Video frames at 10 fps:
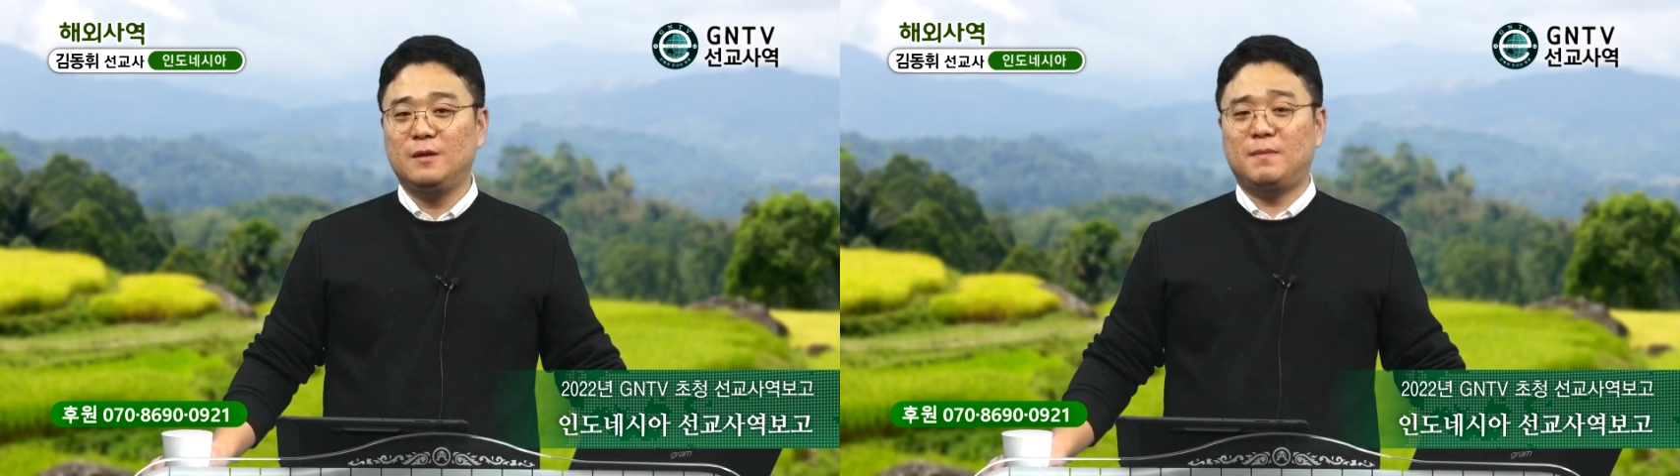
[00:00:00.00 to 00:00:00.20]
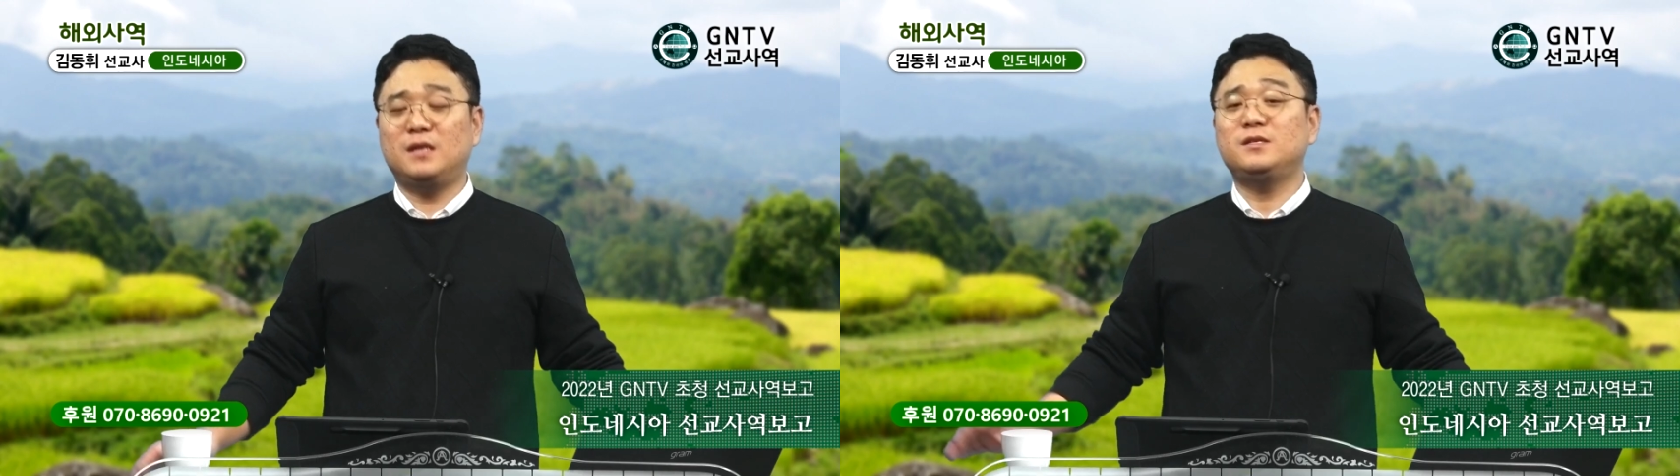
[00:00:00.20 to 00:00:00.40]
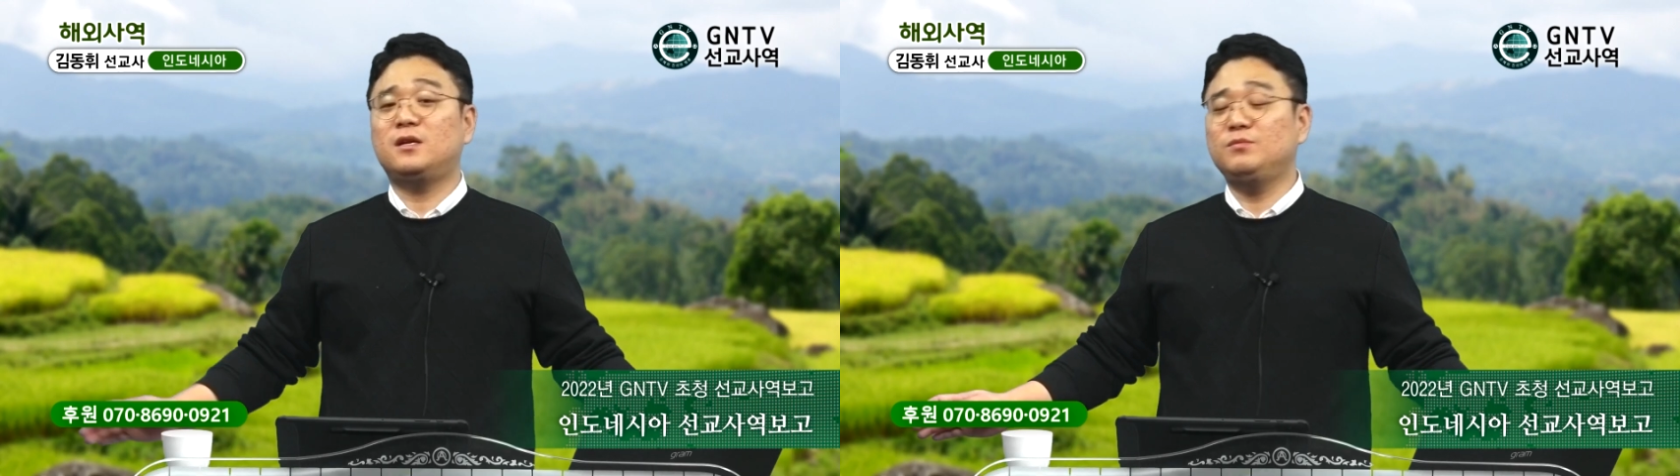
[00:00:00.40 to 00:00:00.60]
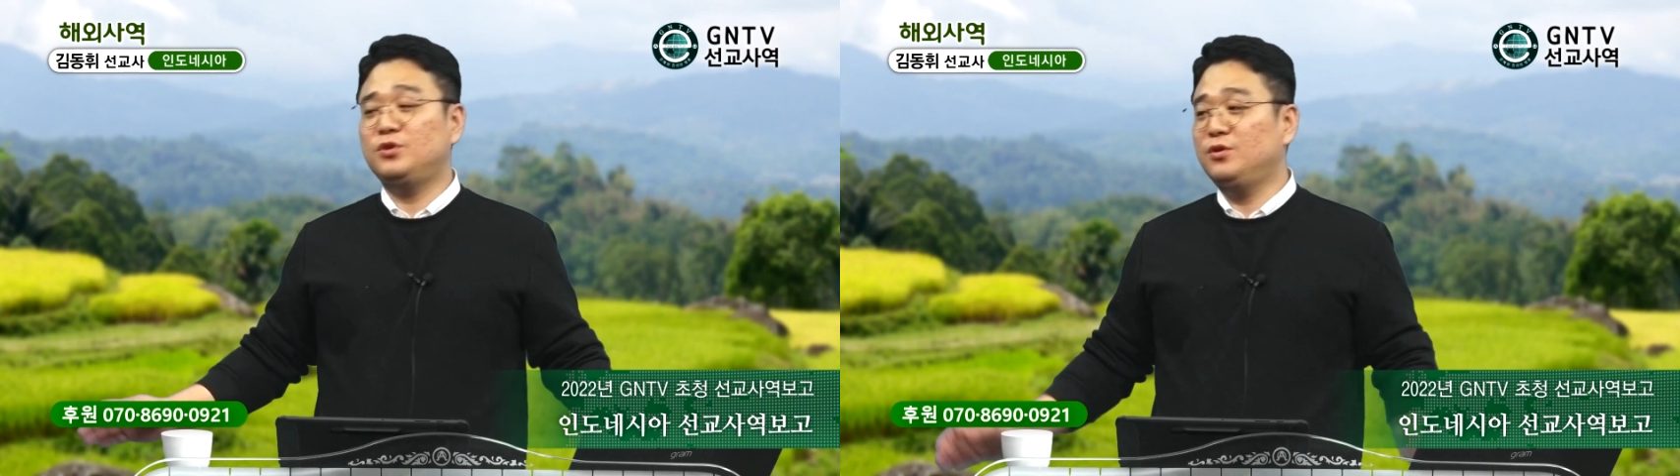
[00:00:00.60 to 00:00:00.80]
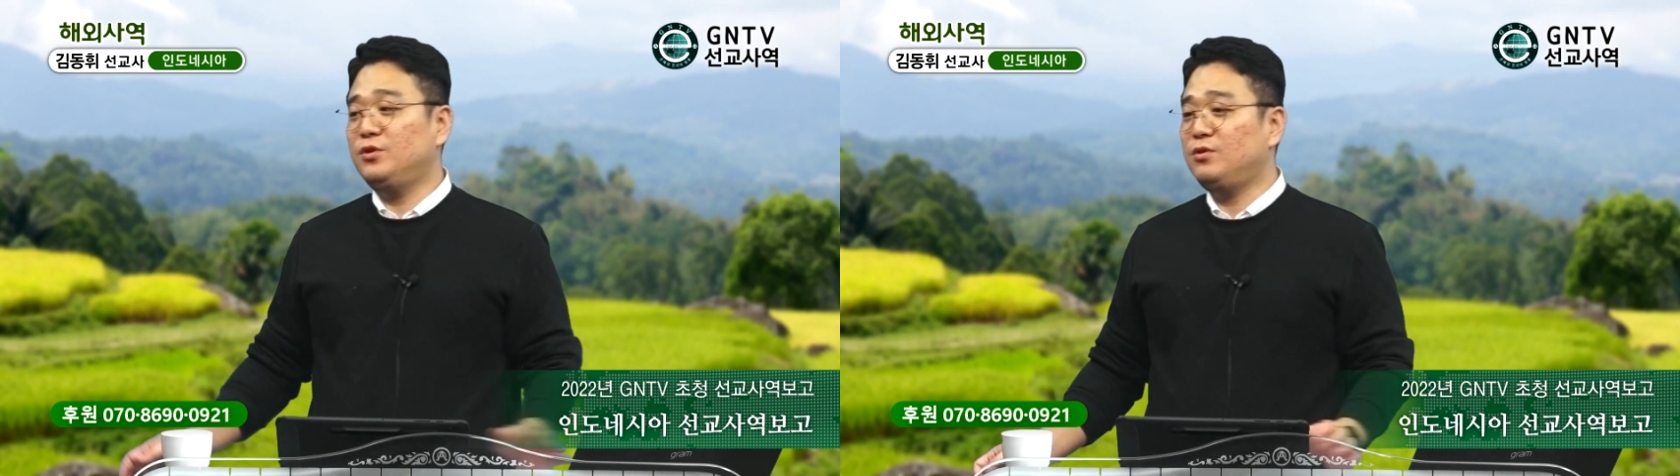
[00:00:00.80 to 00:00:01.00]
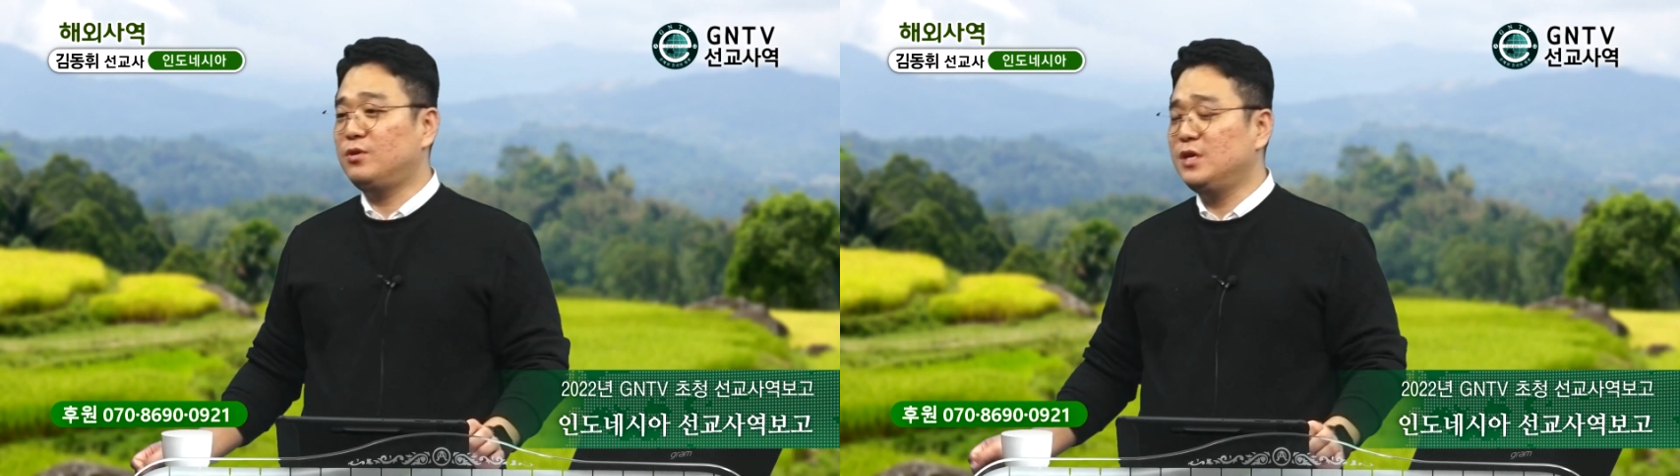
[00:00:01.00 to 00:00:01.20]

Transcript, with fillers: 많은 사람들은요.